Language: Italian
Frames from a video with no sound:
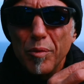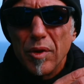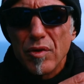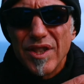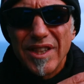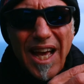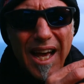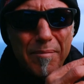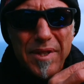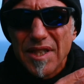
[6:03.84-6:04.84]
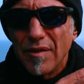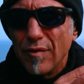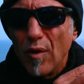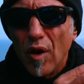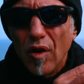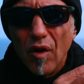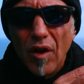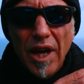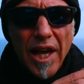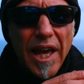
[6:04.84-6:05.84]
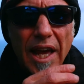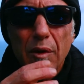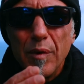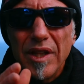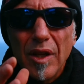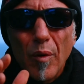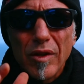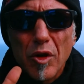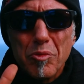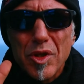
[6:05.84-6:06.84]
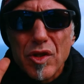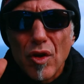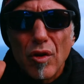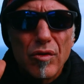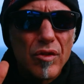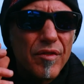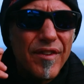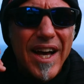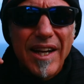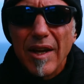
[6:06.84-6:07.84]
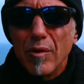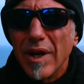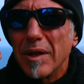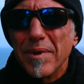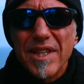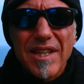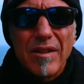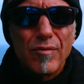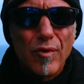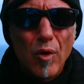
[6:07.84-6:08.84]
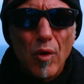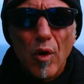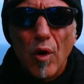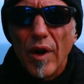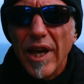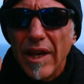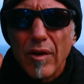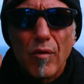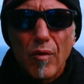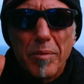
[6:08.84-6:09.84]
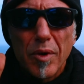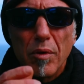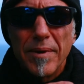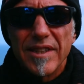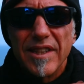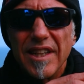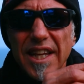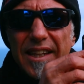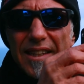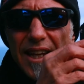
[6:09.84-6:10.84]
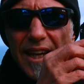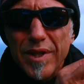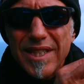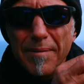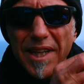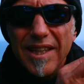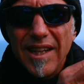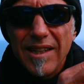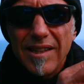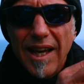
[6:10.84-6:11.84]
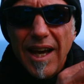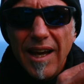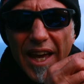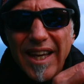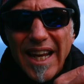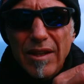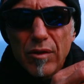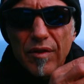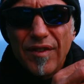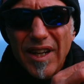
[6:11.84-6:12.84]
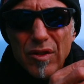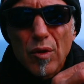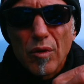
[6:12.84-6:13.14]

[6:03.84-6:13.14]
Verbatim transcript: luminosità, messa a fuoco e quindi quando hai bisogno di fare una ripresa al volo e non vuoi preoccuparti di niente, questa macchinetta è in grado di fare il suo